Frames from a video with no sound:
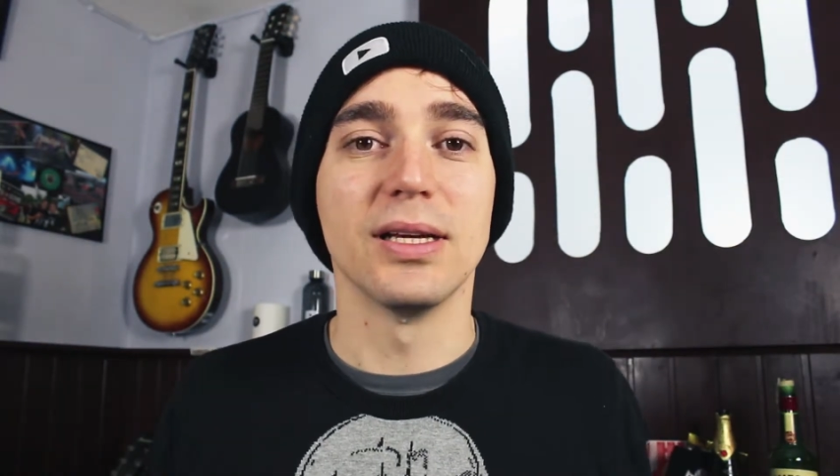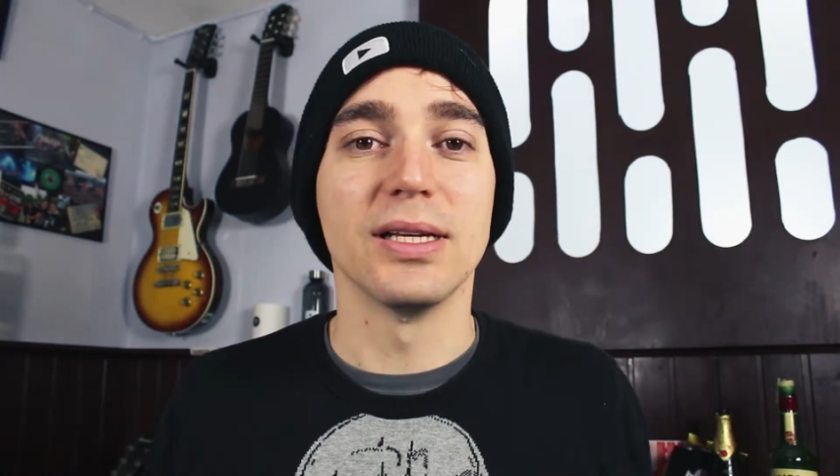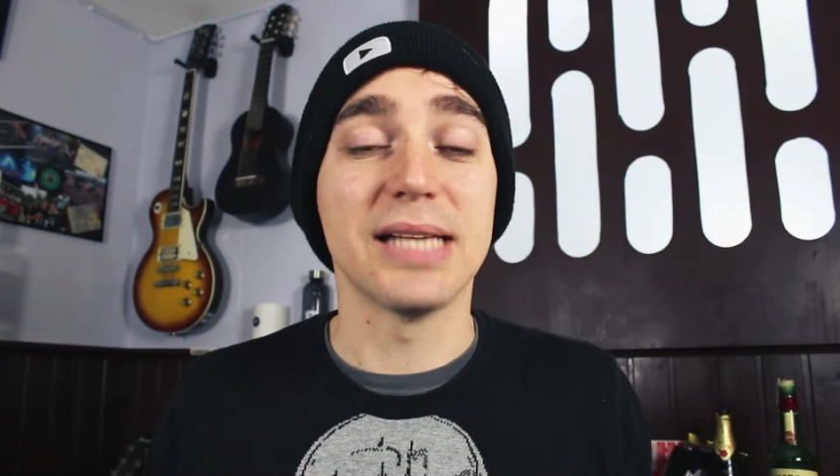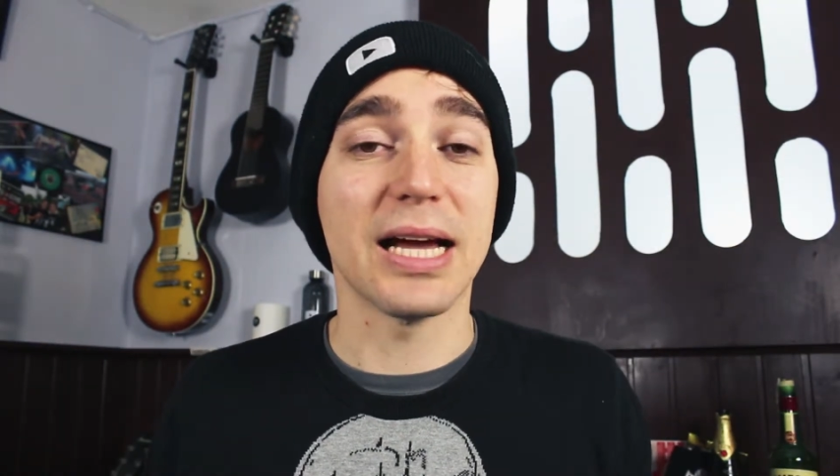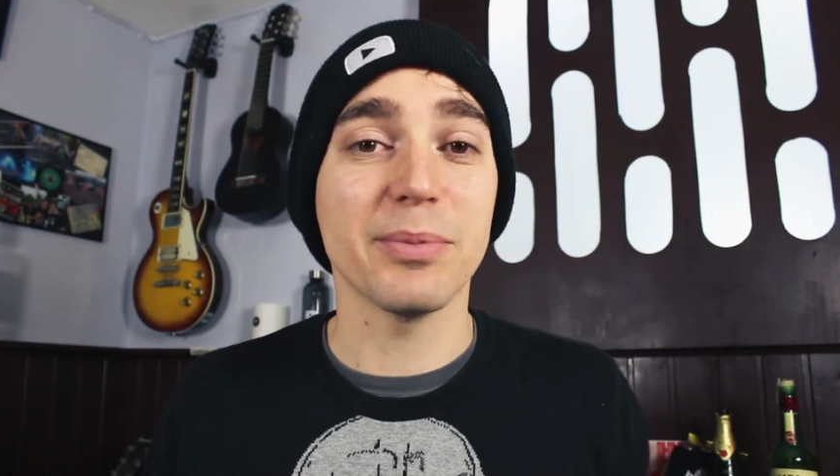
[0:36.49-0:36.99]

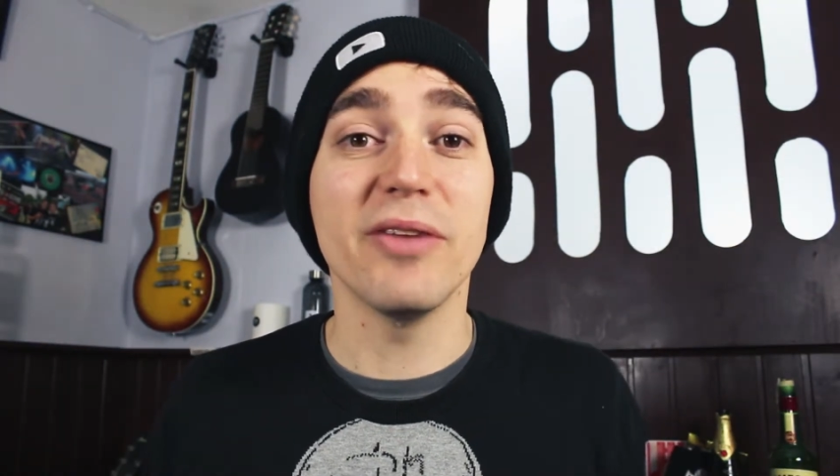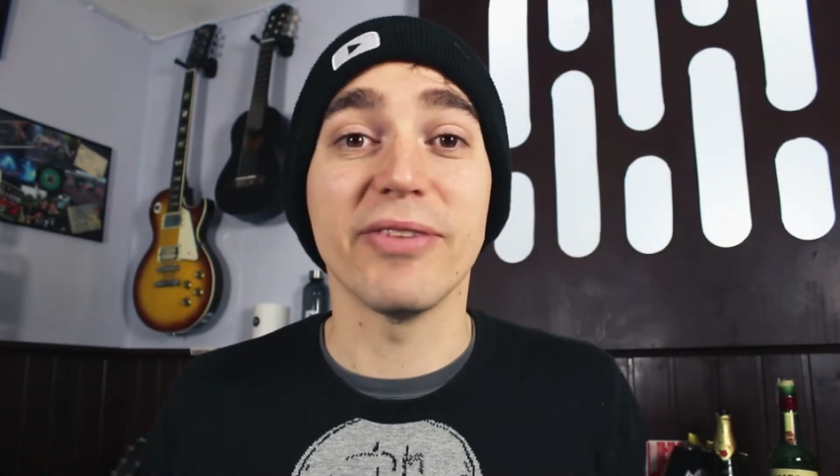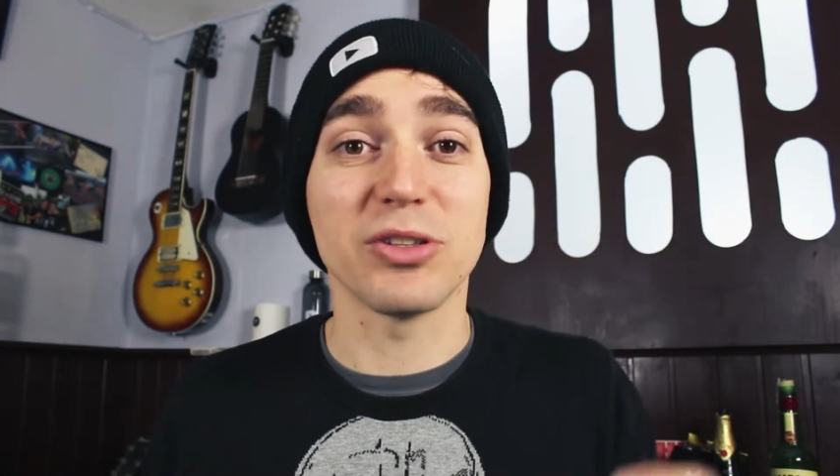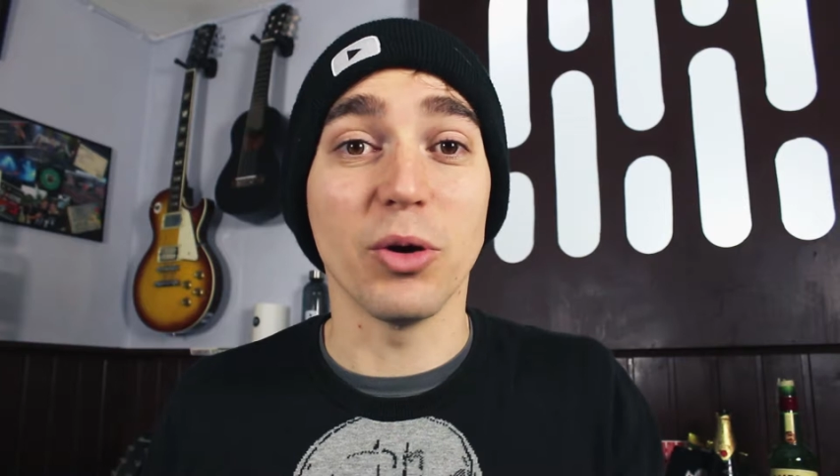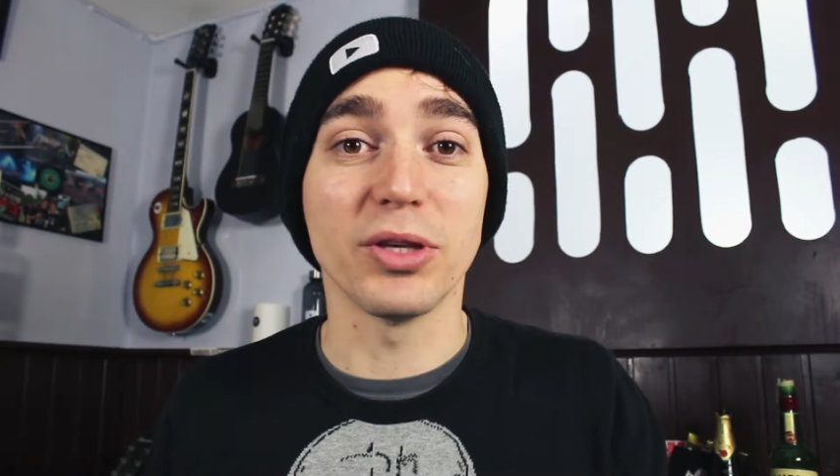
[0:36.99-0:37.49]
Sagt mir,
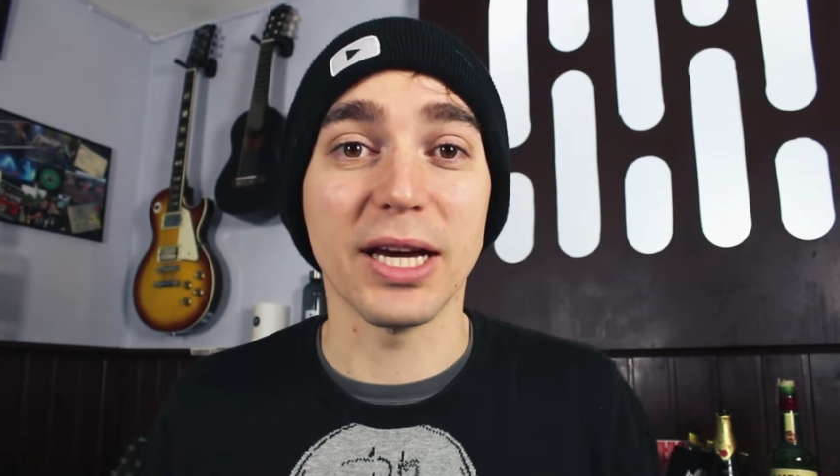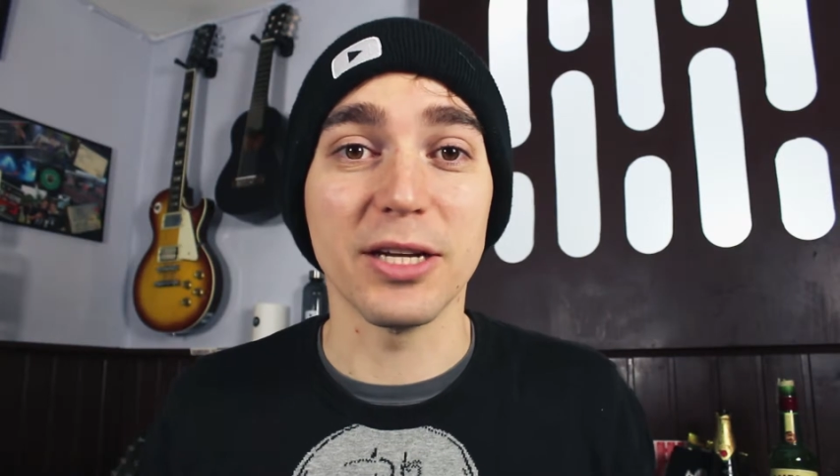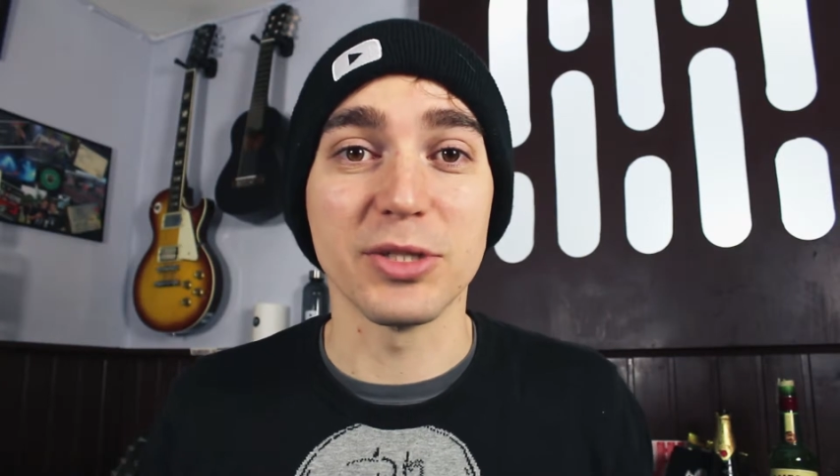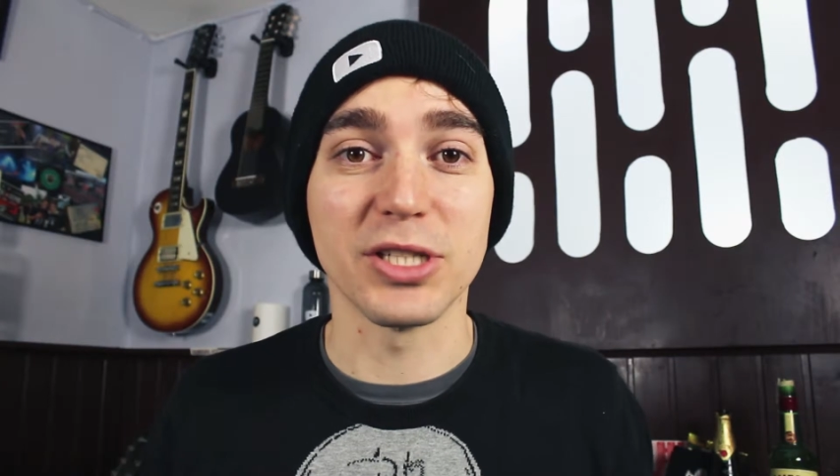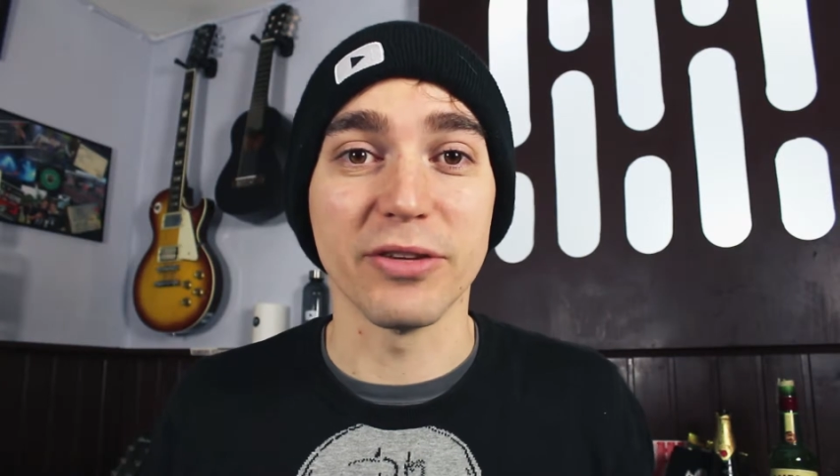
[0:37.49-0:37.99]
was euch gerade
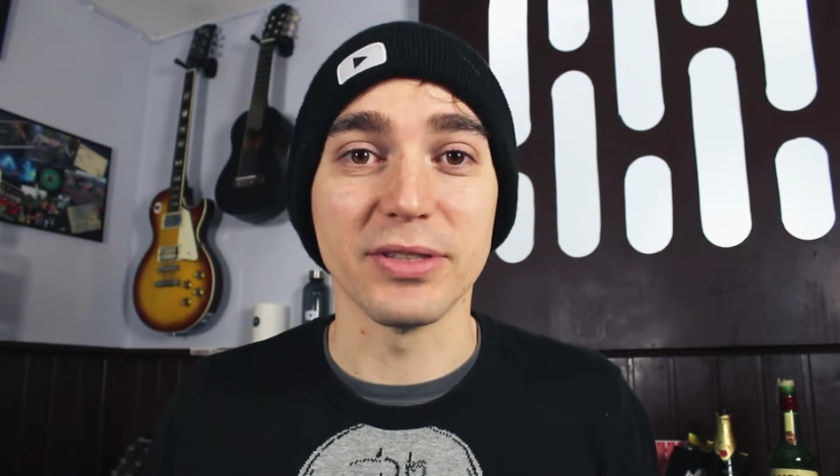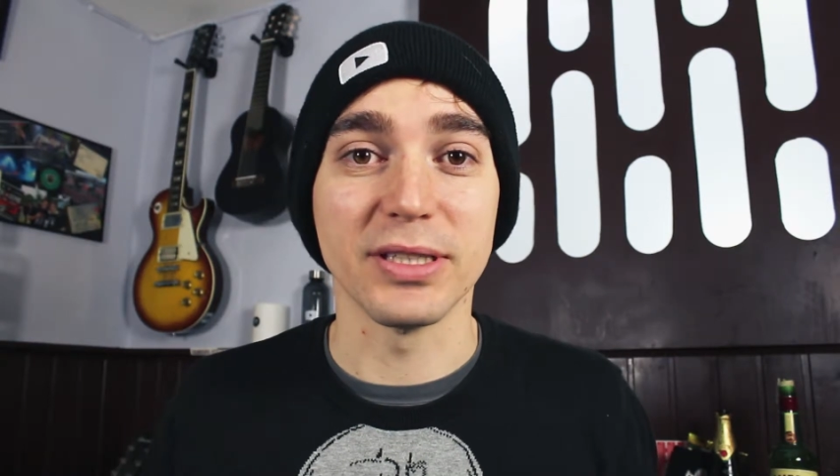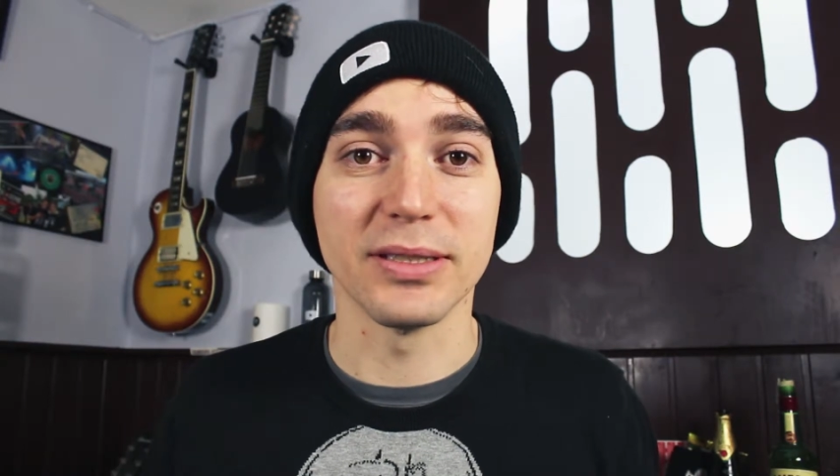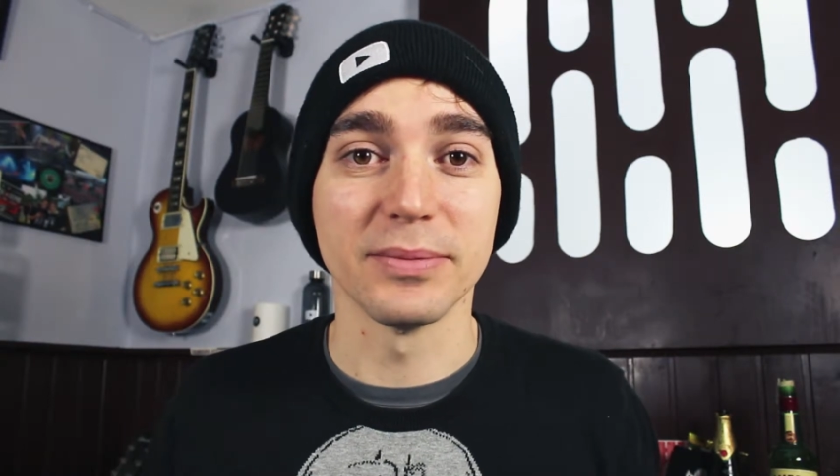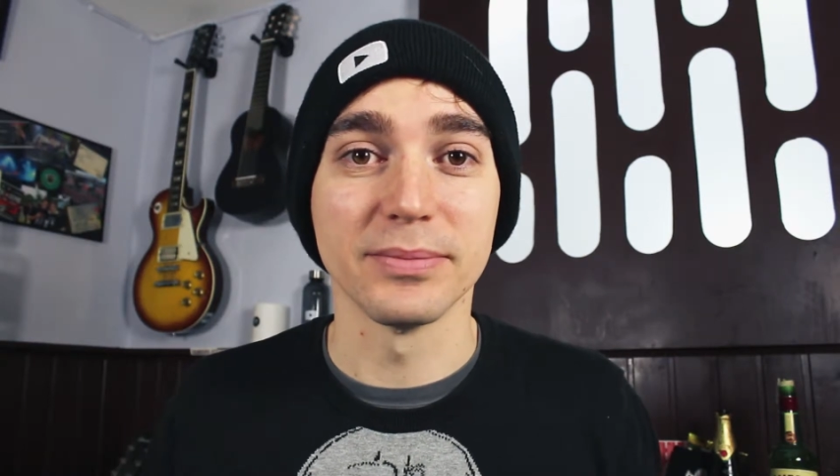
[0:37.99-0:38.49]
beschäftigt.